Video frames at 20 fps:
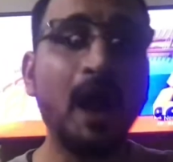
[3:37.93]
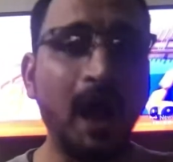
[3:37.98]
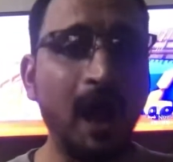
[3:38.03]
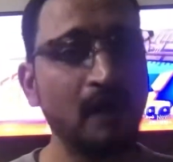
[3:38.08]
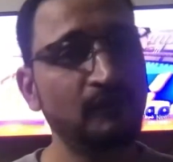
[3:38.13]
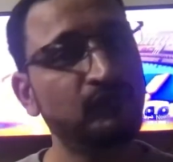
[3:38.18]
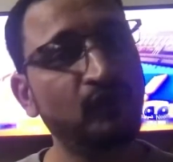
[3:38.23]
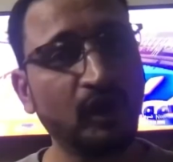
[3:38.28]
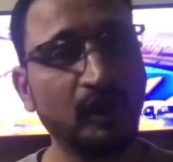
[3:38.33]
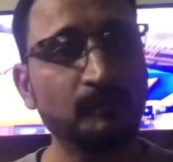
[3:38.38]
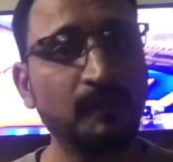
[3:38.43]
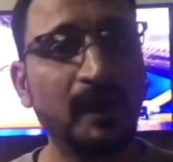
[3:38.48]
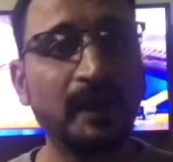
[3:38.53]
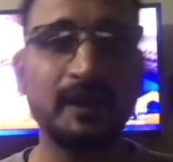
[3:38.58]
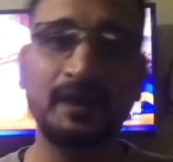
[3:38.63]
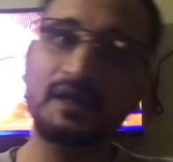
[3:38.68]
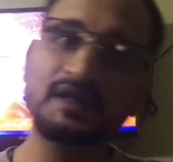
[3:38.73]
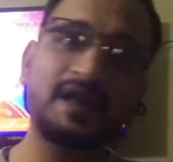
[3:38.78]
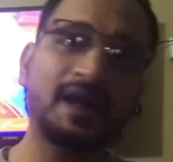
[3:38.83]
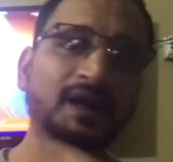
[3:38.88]
आप फौरन
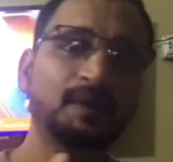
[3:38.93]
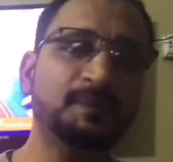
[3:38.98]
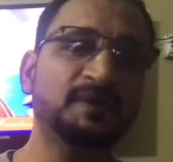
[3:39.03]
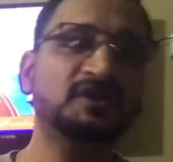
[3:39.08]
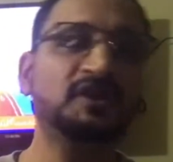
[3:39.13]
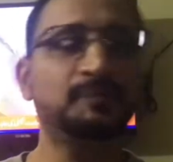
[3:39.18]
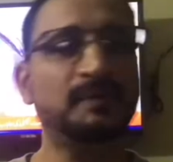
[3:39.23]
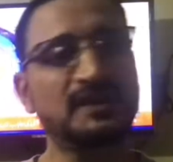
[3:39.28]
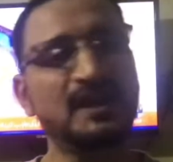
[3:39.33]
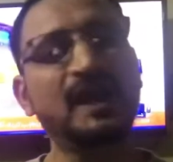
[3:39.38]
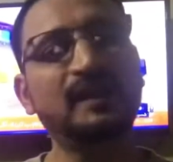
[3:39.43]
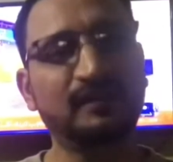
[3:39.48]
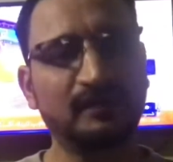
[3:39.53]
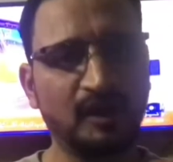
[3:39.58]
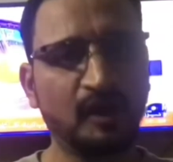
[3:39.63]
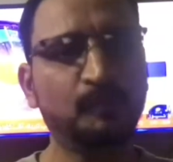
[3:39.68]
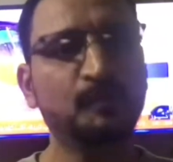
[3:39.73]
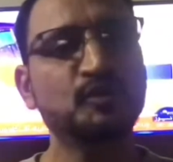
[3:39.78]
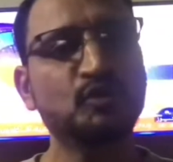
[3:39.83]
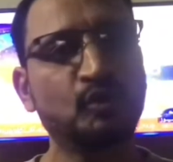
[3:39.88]
भागेंगे जाके पच्चीस पचास
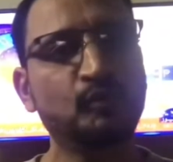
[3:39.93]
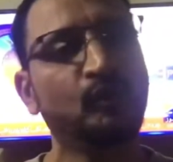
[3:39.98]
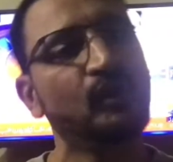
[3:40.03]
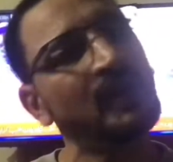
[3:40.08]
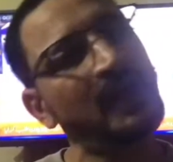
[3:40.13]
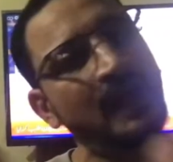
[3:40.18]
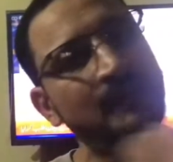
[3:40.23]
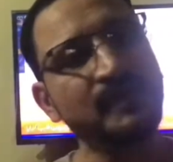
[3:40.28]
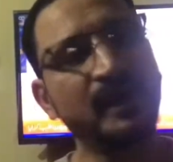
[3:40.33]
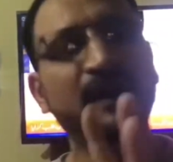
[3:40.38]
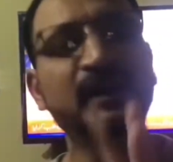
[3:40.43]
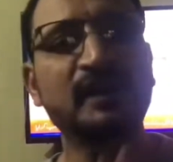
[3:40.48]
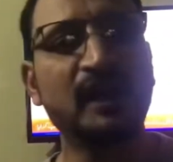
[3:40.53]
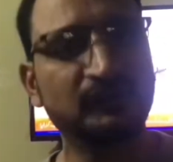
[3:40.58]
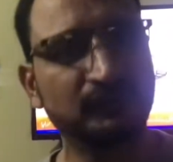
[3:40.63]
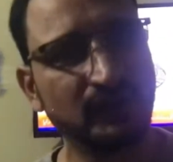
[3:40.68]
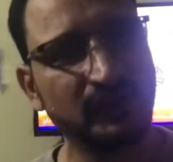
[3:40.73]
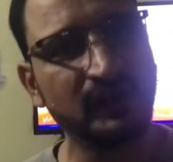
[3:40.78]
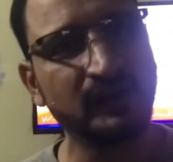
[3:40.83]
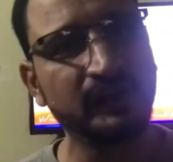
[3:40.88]
हज़ार रुपये जो बोल रहा है आप
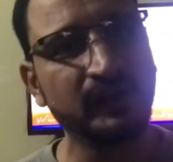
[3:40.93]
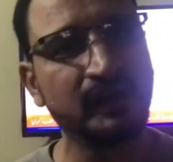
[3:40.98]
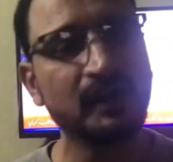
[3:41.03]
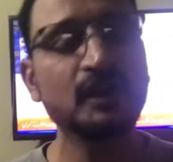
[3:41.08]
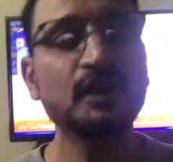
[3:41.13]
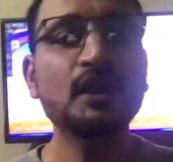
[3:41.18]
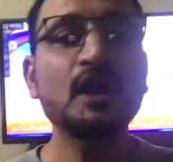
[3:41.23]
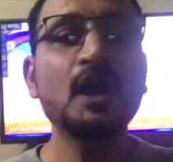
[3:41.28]
ट्रांसफर कर देंगे